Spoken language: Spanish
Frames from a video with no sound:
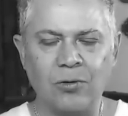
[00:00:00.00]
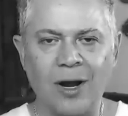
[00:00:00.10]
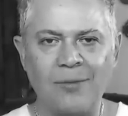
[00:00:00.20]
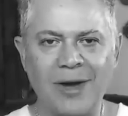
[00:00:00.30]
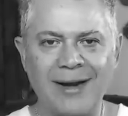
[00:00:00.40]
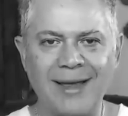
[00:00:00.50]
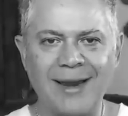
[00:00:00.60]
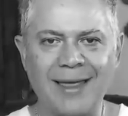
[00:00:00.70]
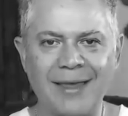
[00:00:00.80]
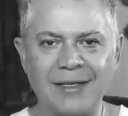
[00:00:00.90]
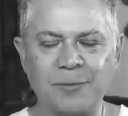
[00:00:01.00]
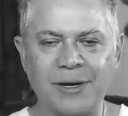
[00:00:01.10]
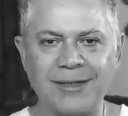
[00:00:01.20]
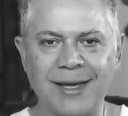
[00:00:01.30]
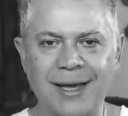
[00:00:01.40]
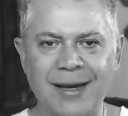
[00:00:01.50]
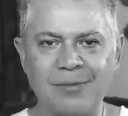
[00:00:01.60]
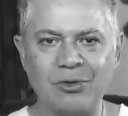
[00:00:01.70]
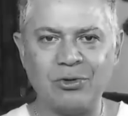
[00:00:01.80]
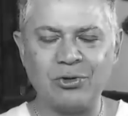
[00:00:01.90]
Una manera de expresar
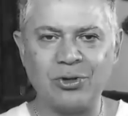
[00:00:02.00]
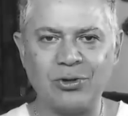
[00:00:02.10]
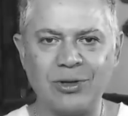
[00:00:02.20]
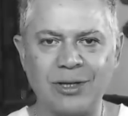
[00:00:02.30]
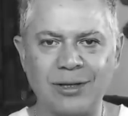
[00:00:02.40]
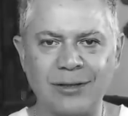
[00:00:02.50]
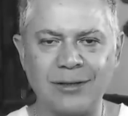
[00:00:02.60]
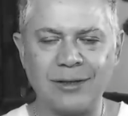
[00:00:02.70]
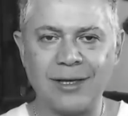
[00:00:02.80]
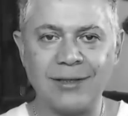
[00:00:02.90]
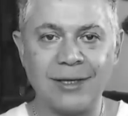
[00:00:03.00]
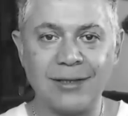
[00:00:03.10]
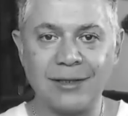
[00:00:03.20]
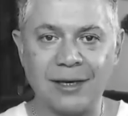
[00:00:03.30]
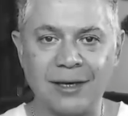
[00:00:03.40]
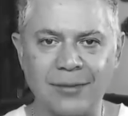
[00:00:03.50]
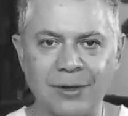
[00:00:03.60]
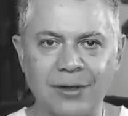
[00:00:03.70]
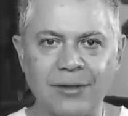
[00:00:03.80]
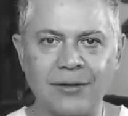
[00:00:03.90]
emociones es
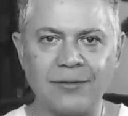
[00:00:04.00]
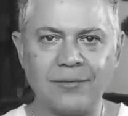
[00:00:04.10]
escribir.